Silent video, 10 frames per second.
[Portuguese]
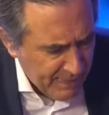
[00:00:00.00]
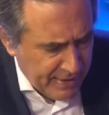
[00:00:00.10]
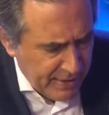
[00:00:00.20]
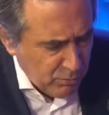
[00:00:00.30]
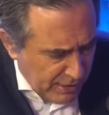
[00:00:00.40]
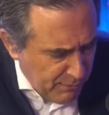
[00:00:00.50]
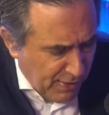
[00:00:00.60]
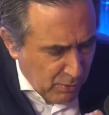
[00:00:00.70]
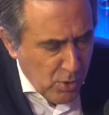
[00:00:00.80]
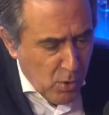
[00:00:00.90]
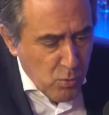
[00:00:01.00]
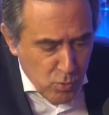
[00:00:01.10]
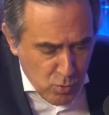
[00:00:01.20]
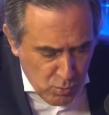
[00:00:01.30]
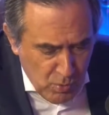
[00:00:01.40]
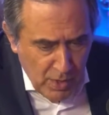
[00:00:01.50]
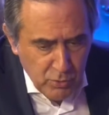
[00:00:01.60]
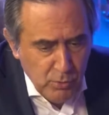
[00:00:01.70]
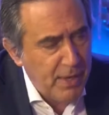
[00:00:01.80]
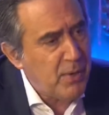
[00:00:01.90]
que não tem valor algum
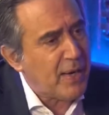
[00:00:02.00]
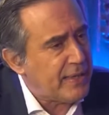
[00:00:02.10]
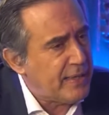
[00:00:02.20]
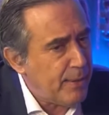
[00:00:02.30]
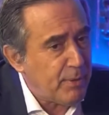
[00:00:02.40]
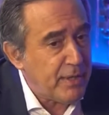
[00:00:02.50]
no meio acadêmico.